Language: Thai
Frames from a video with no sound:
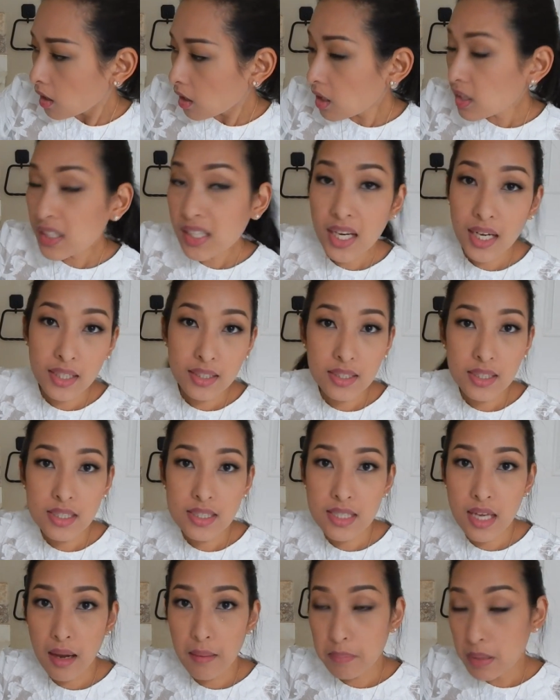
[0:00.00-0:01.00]
ค่อนข้าง
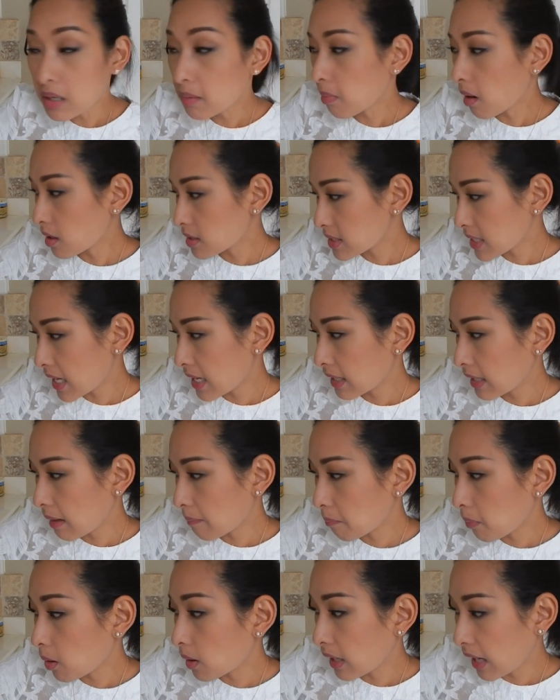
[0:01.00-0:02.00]
ที่จะพึงพอใจ
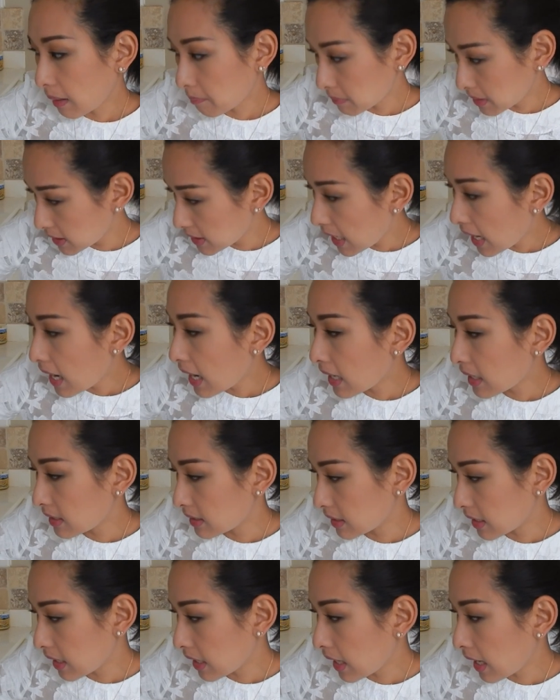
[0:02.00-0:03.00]
กับผลลัพธ์ที่ได้
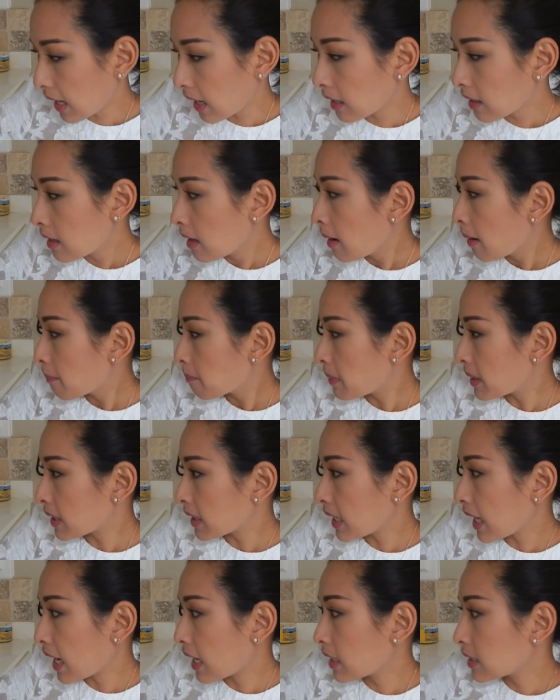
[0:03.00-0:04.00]
นะคะ เป็น
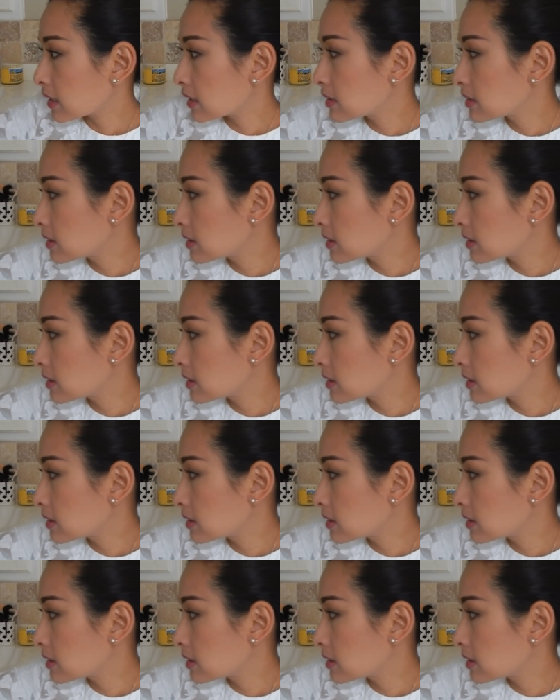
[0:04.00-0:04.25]
การ